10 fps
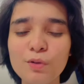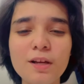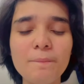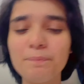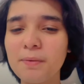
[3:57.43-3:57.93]
और
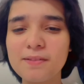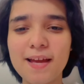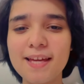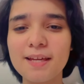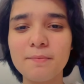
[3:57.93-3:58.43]
खुद हम
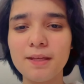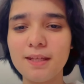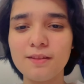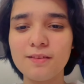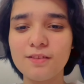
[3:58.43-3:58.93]
फंसाएंगे भी
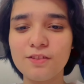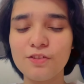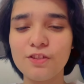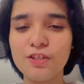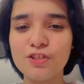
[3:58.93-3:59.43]
नहीं
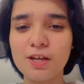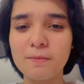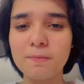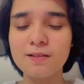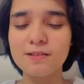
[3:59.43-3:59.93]
तीन चार